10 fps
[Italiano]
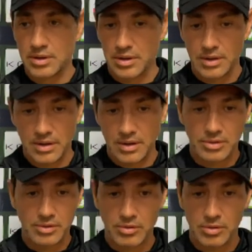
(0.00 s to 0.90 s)
eh,
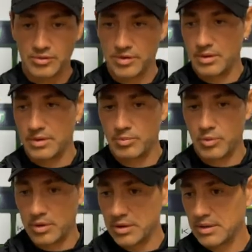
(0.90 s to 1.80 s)
non, non così
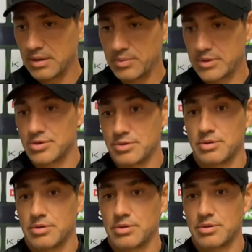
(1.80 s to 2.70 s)
buoni e
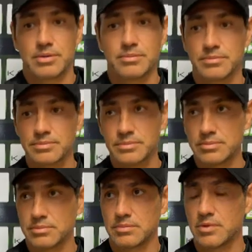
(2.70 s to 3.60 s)
perciò
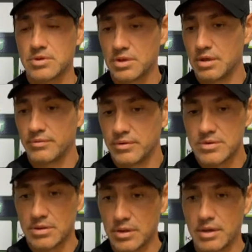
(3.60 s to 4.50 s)
cose dire ai
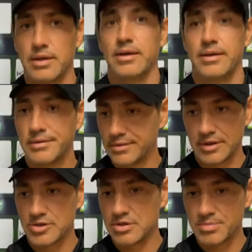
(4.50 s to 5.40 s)
tifosi che, che,
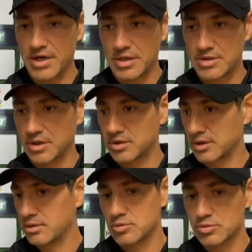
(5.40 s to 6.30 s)
ci dispiace, che
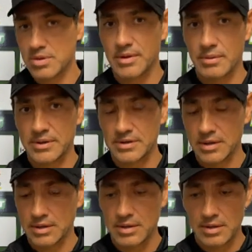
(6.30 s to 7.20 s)
chiediamo scusa per una
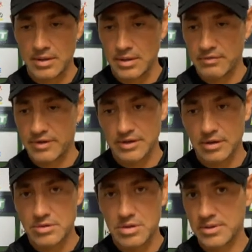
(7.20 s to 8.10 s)
partita fatta
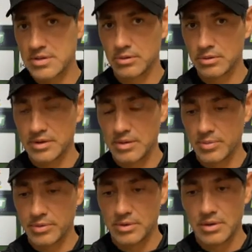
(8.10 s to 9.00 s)
così per il secondo tempo,